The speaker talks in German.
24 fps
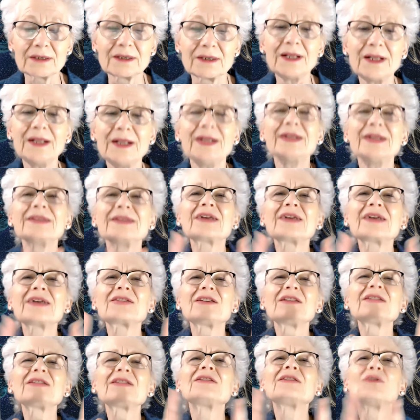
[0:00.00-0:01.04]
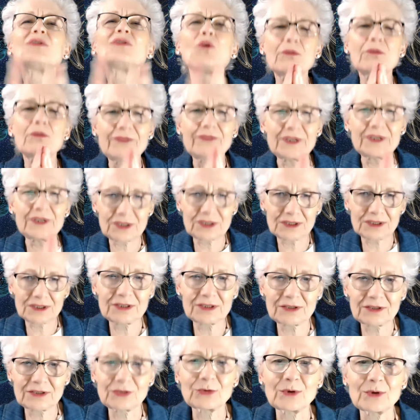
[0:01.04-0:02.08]
gehe. Das ist so
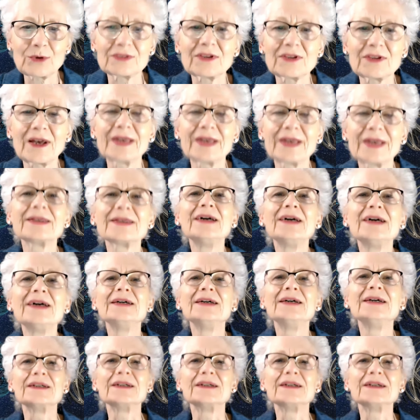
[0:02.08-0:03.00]
wichtig zurzeit.